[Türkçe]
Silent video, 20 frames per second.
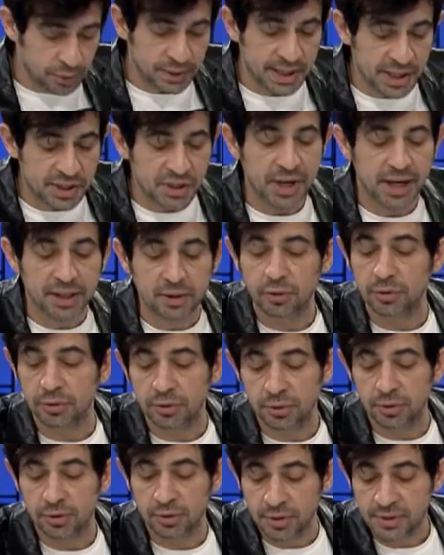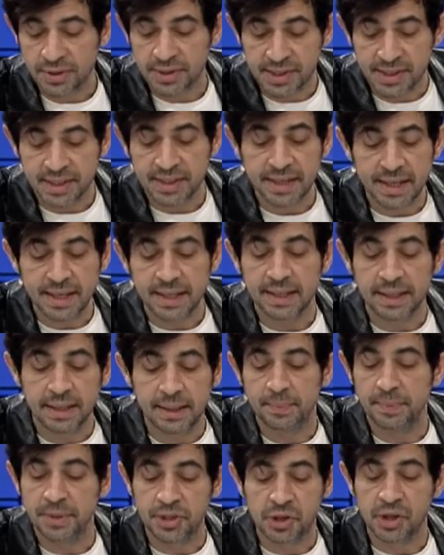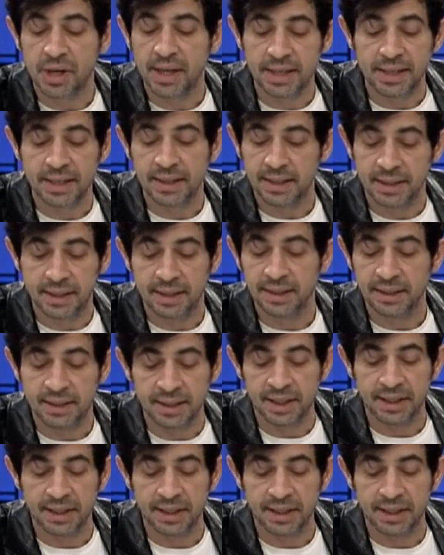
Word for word: bu geçen gün e, sizinle ilgili bir şey e,